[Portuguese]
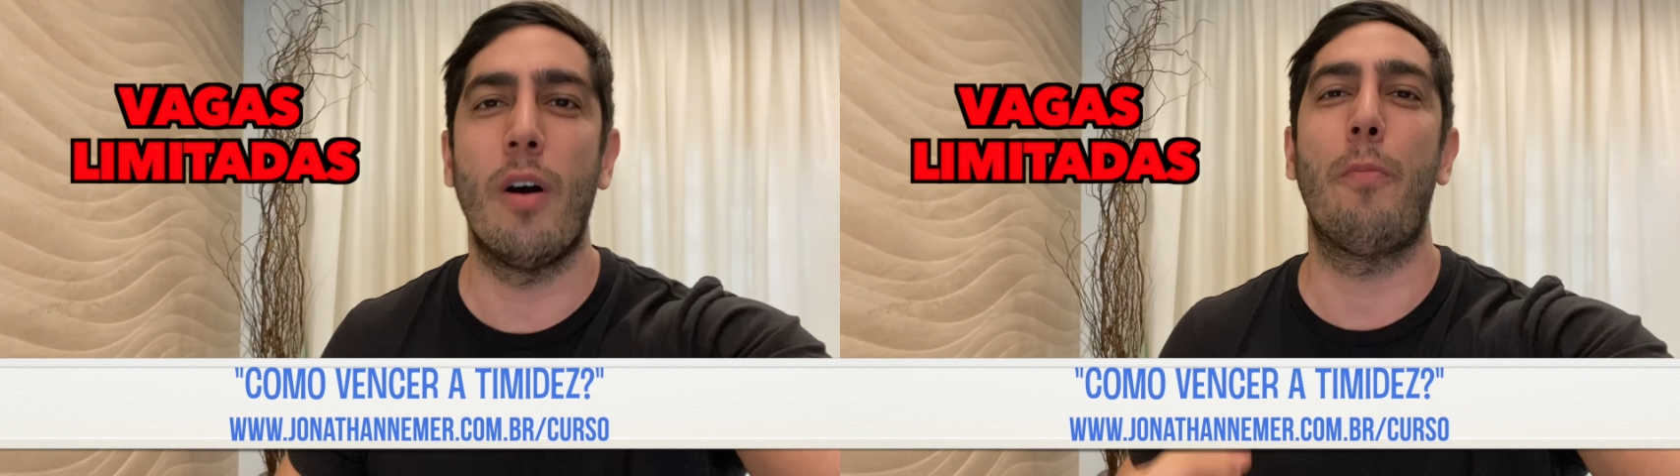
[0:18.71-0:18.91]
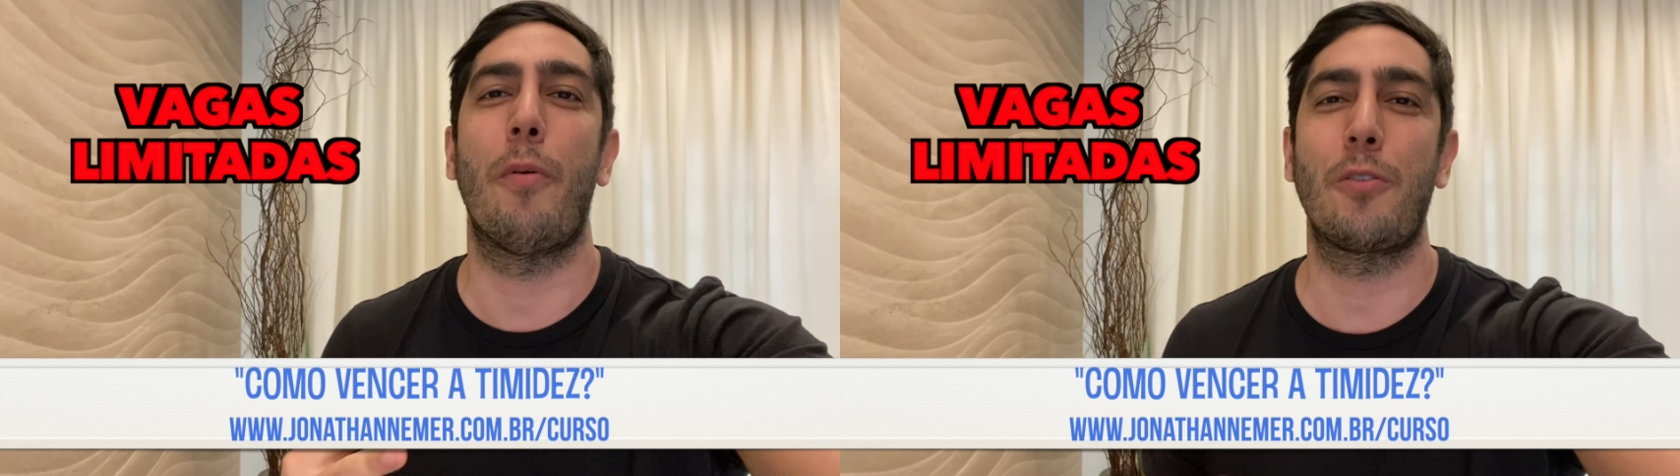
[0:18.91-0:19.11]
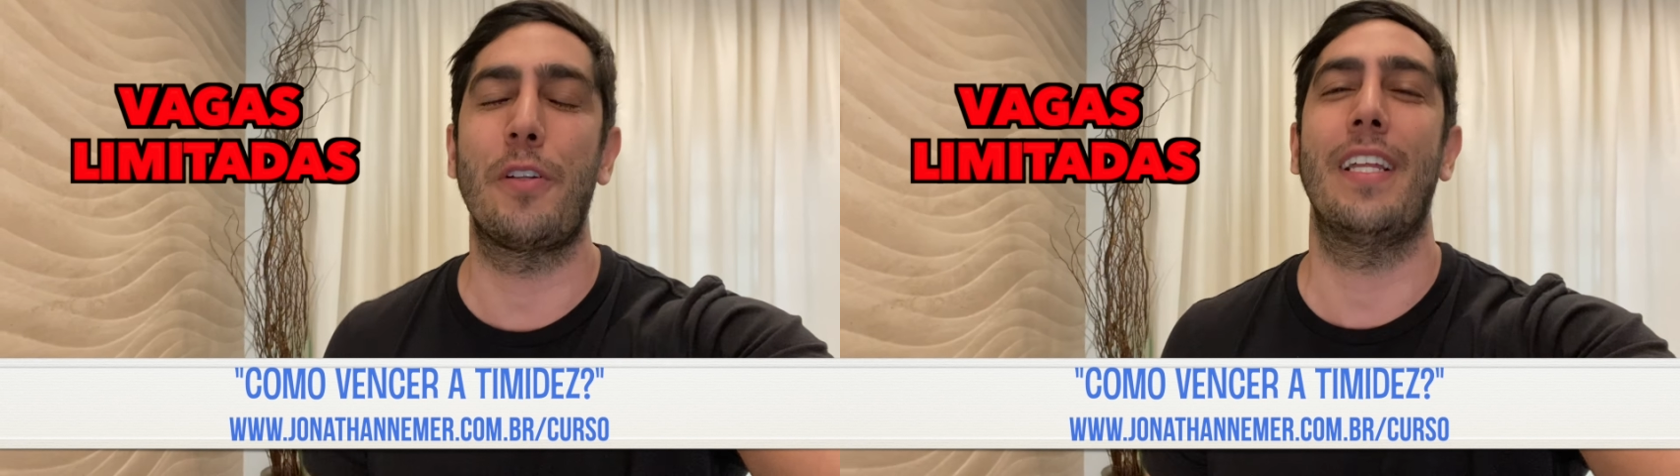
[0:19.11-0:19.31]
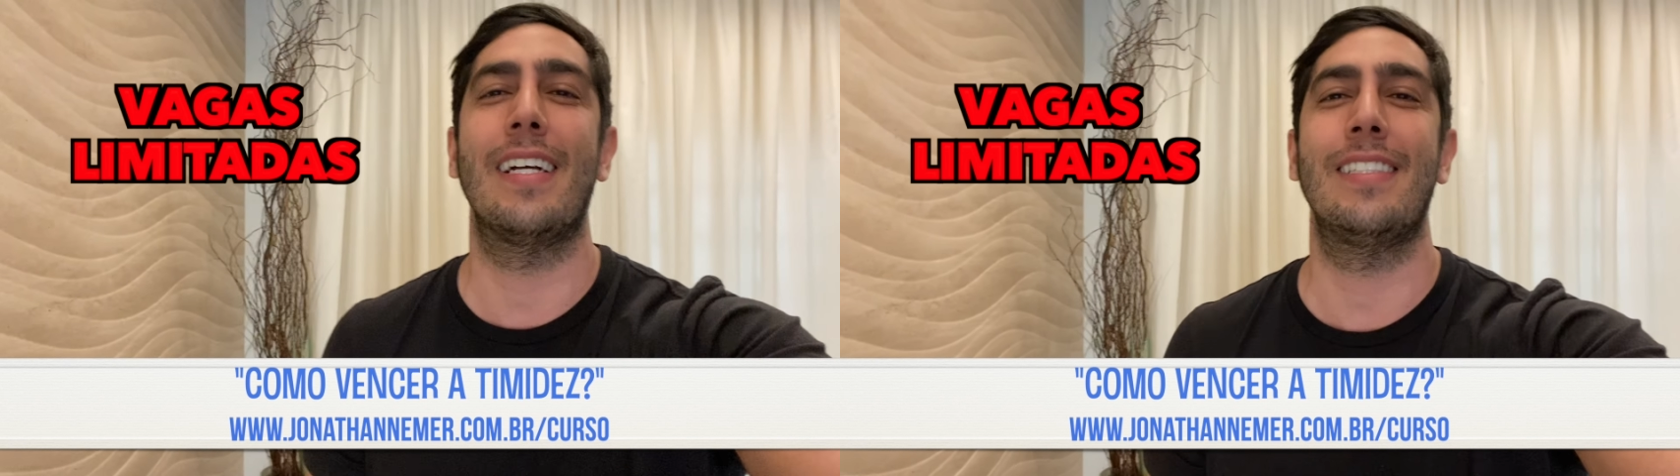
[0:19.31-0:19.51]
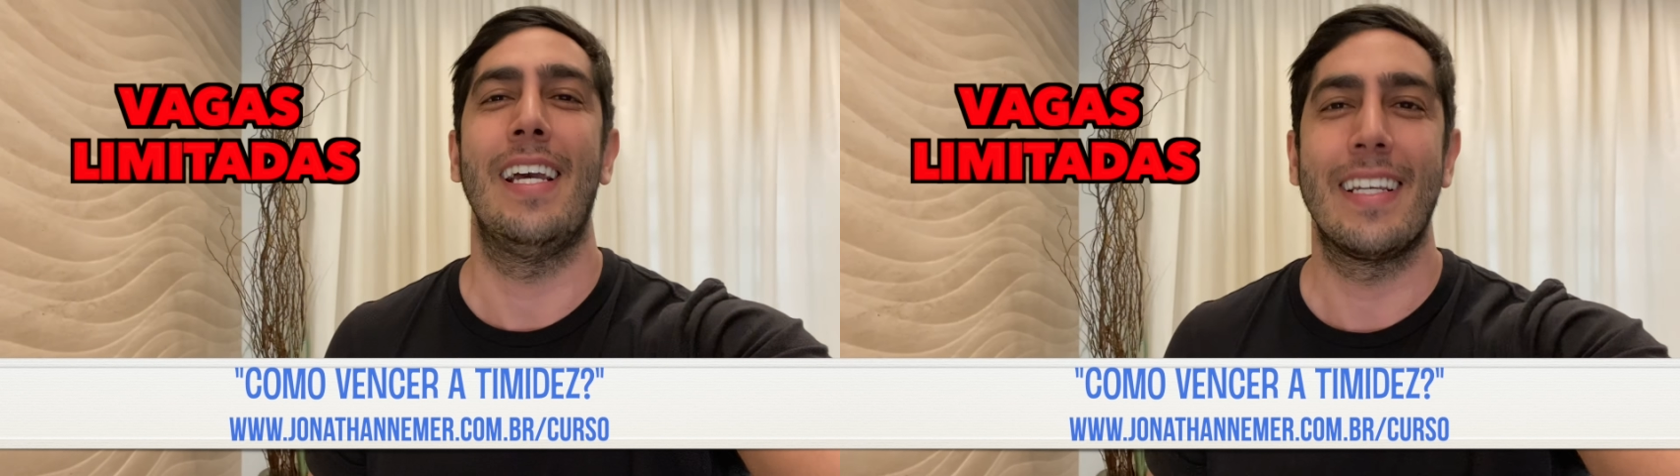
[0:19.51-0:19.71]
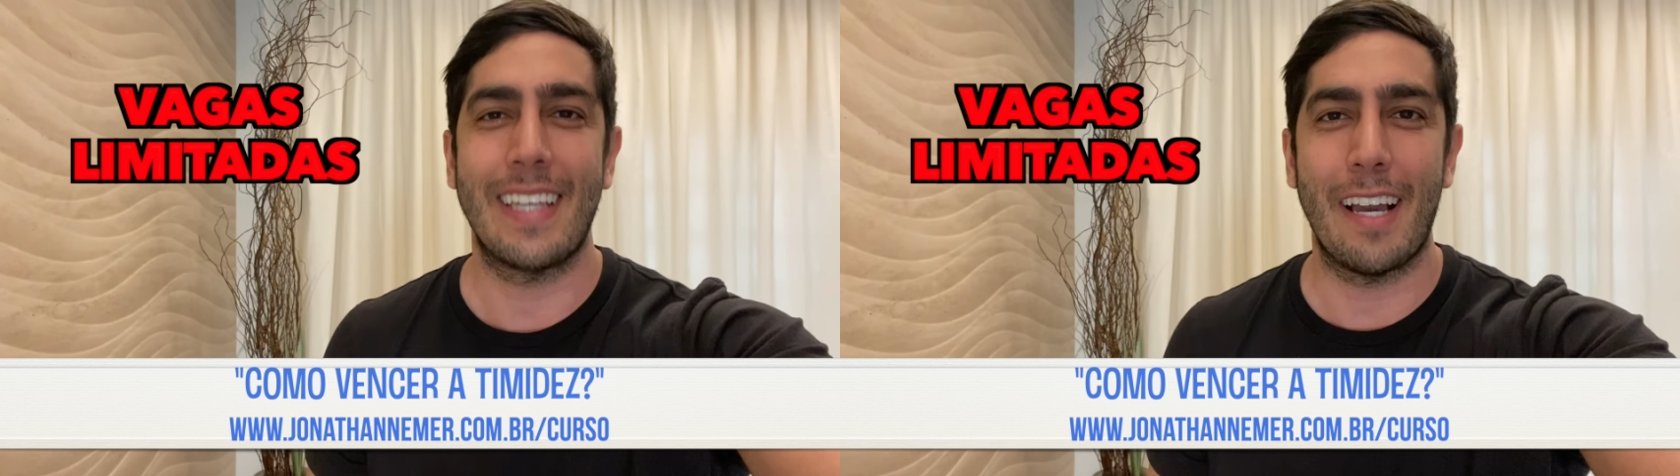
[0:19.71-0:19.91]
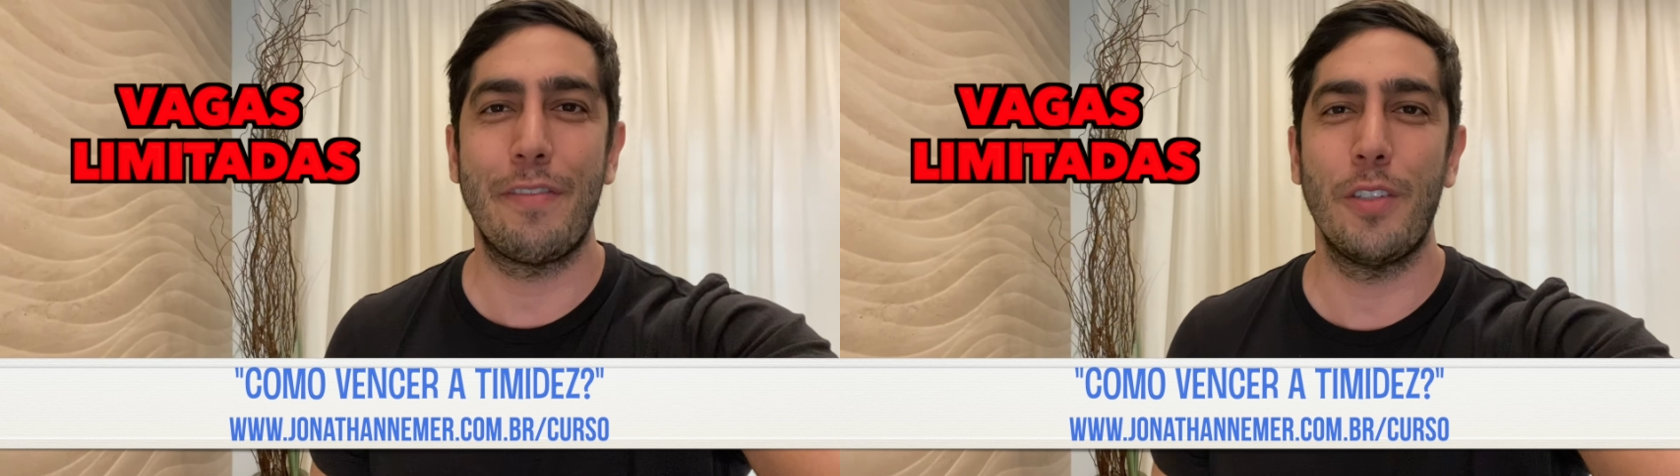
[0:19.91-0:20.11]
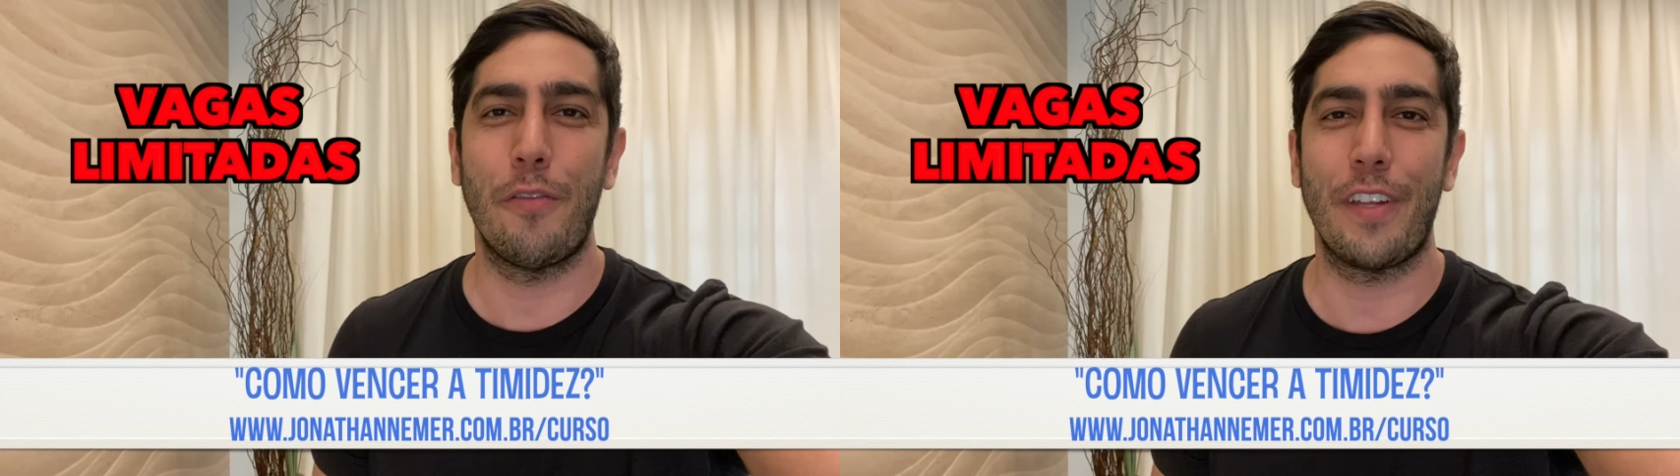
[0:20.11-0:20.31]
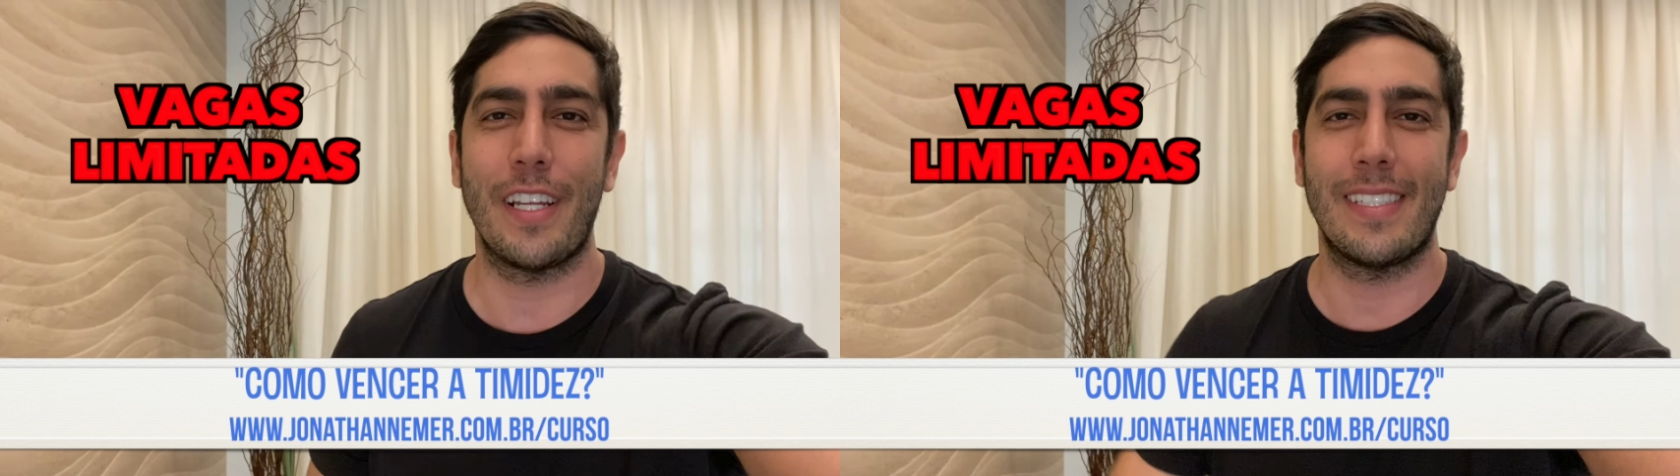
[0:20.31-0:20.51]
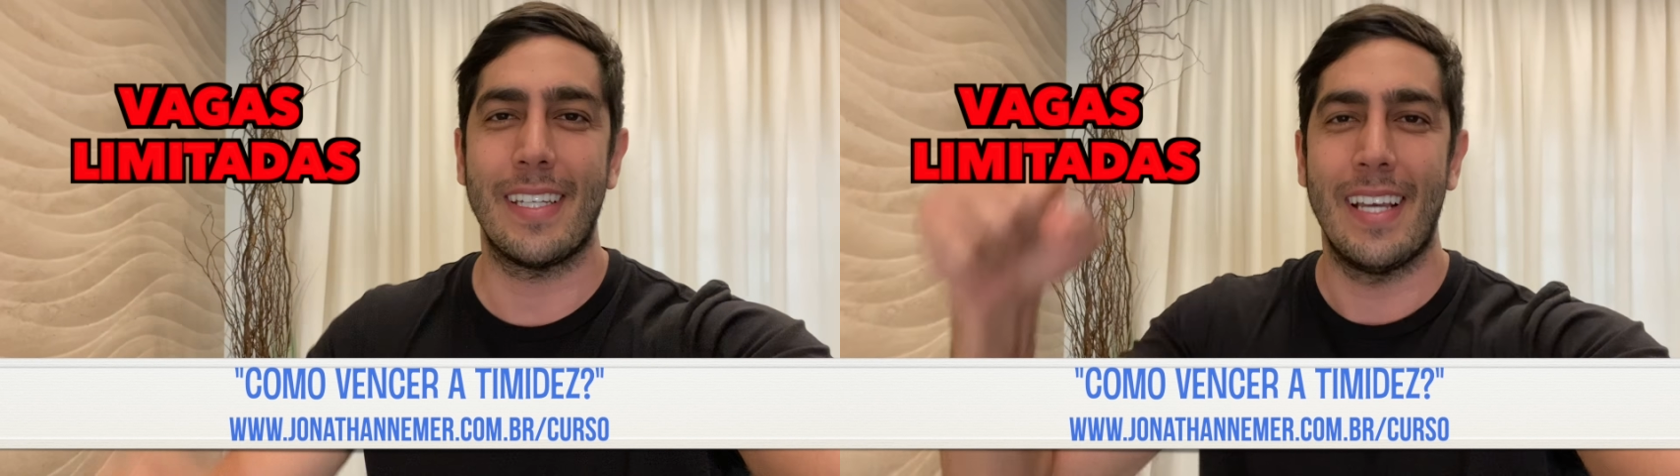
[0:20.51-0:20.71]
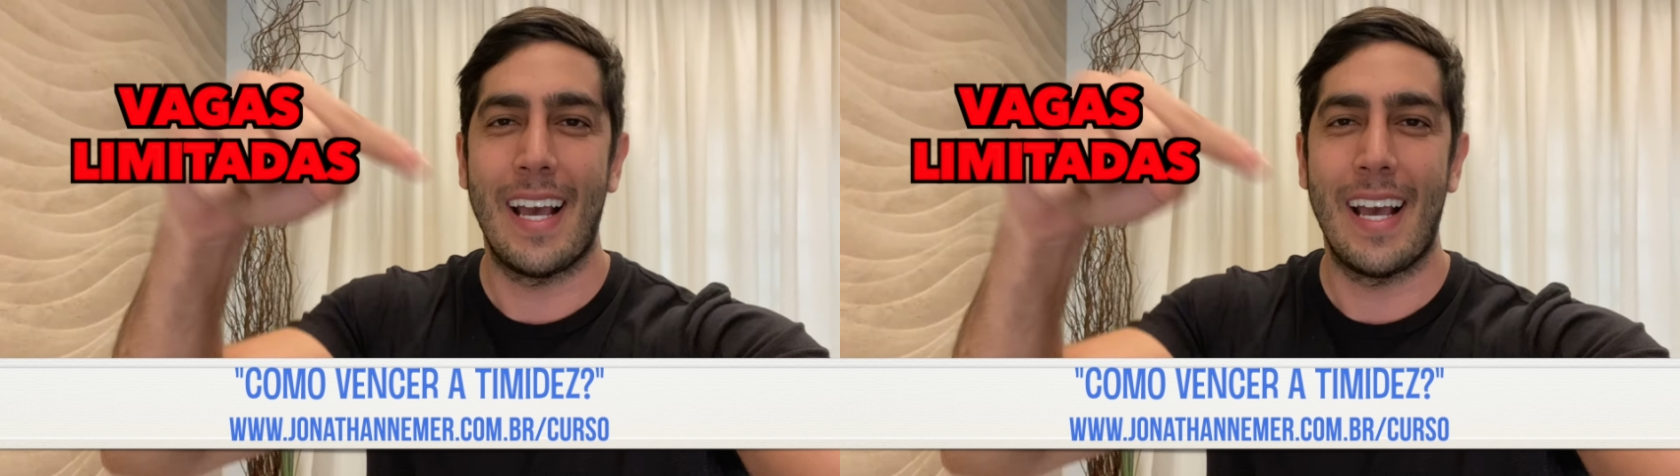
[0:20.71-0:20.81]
oportunidade que a vida oferecer.